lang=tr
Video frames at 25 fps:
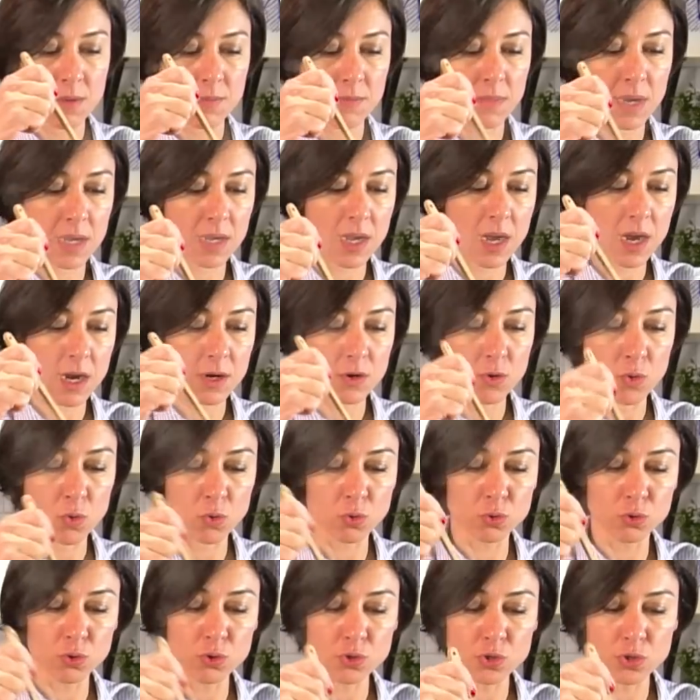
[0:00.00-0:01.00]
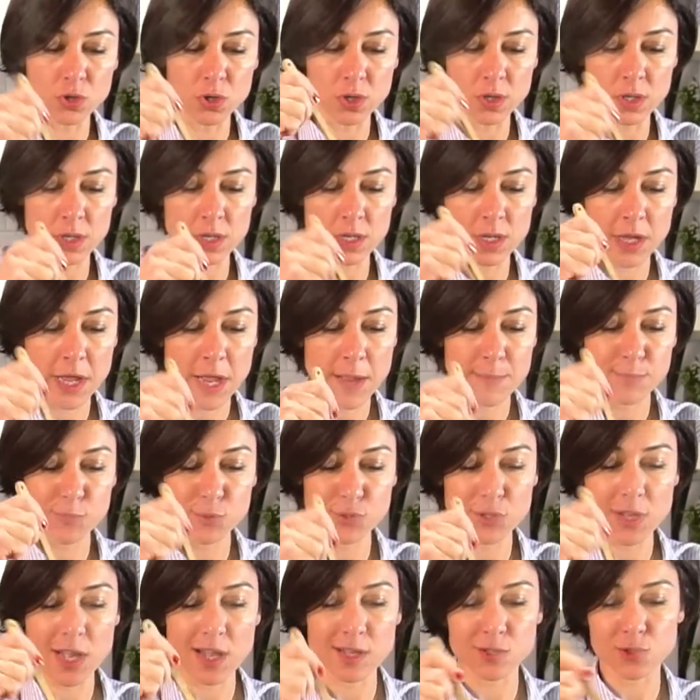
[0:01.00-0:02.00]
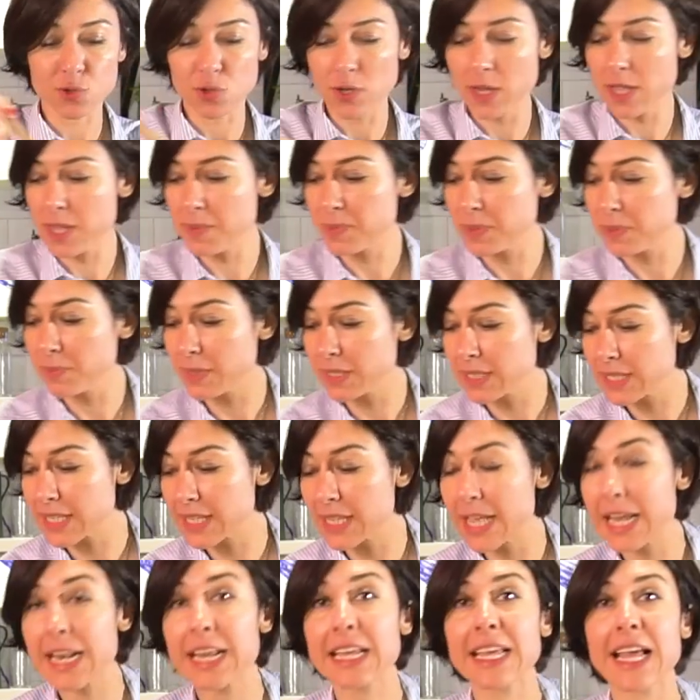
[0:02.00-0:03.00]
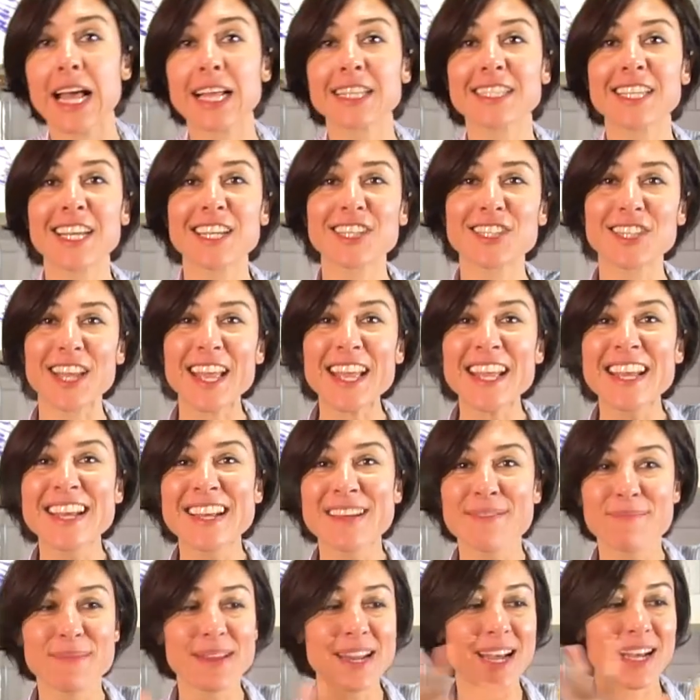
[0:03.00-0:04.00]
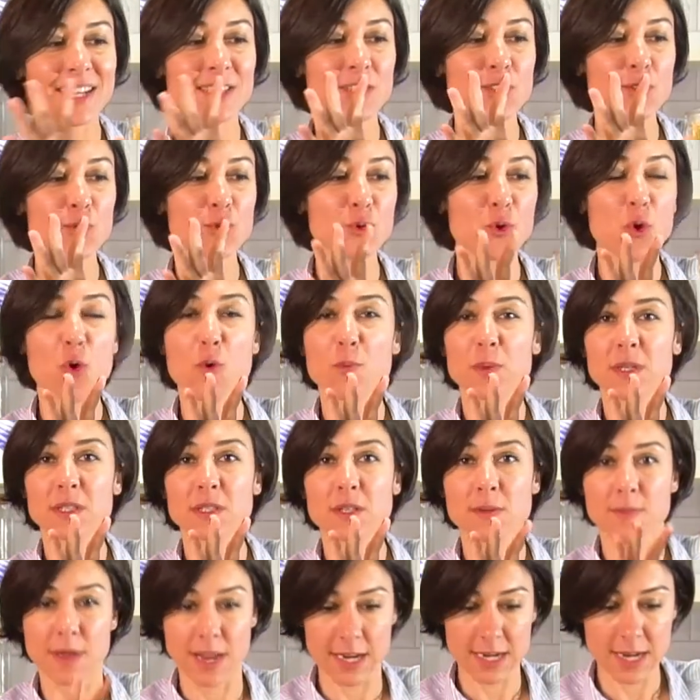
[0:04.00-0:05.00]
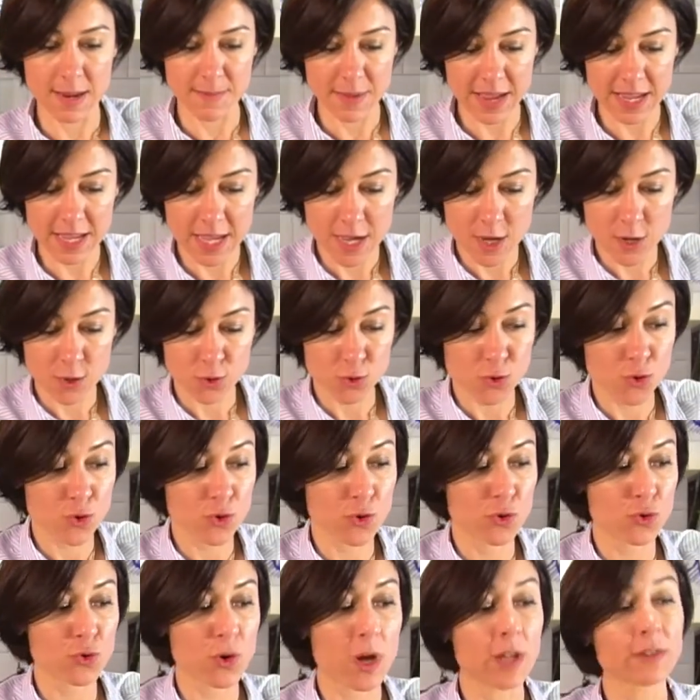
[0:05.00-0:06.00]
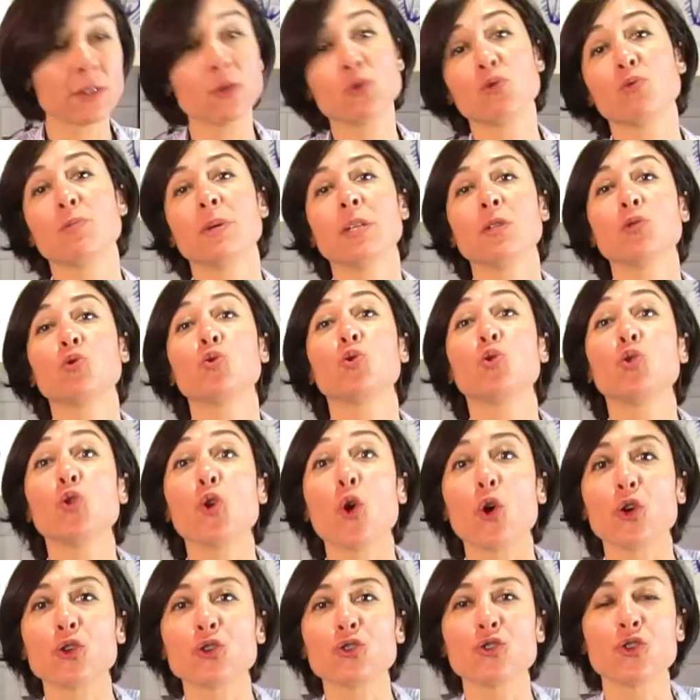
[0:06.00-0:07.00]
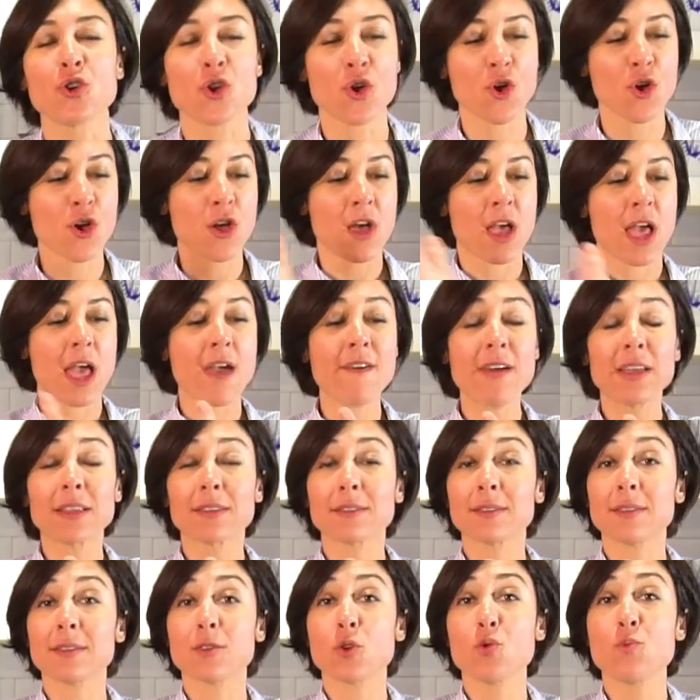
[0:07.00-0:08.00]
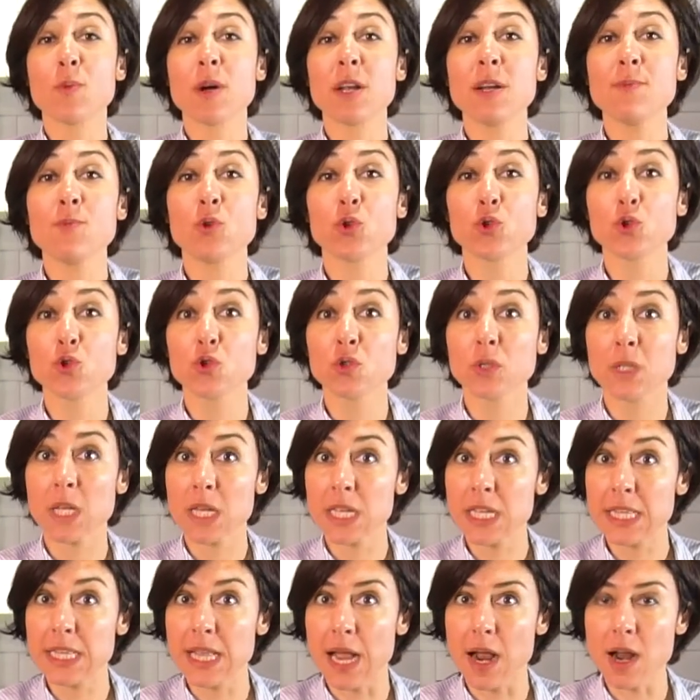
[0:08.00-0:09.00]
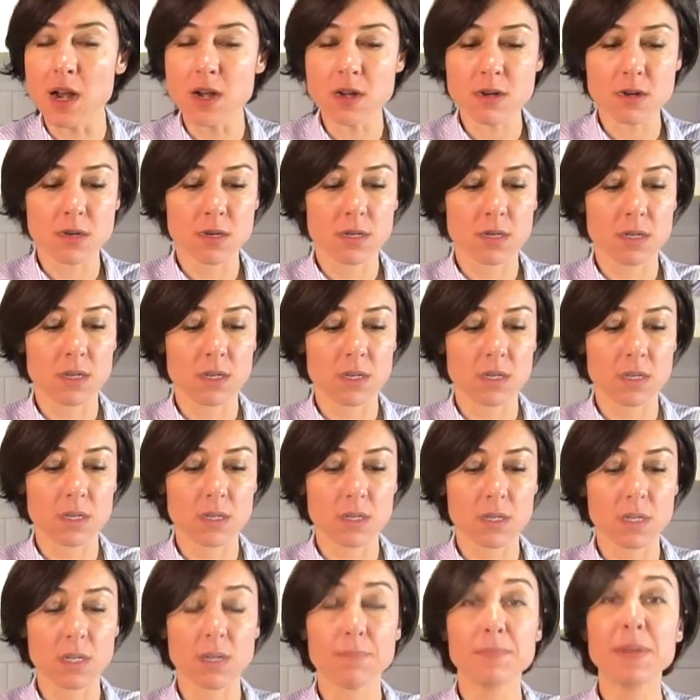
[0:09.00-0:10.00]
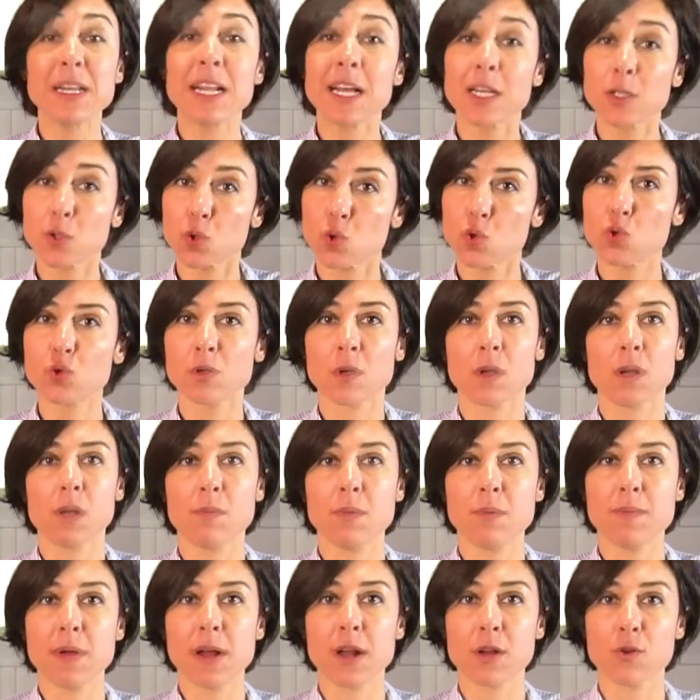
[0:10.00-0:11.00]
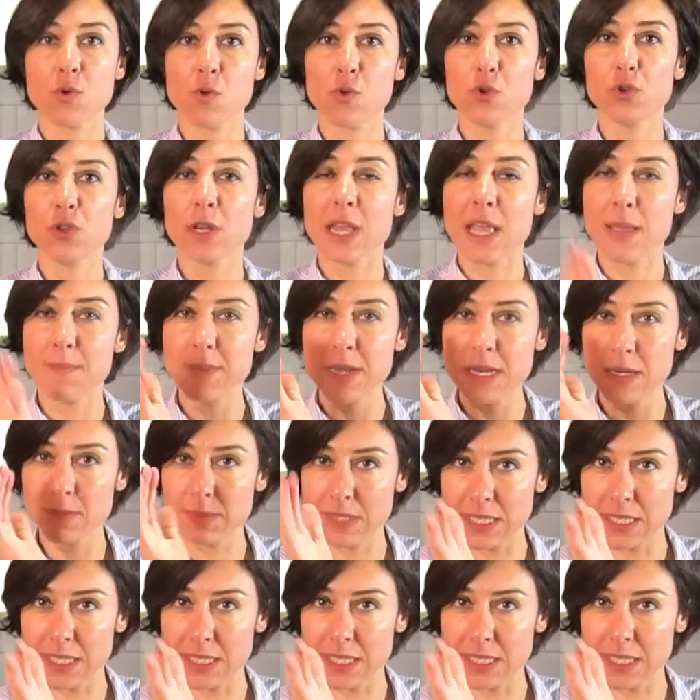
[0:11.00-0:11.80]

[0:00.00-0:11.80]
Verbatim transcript: makarna olur. Bundan sonra yapılması gereken tek şey birazcık soğumasını beklemek. Çünkü şu anda dumanı tutuyor. Evet, umarım hoşunuza gider. Ee, biraz tuz, karabiber koyun. Eminim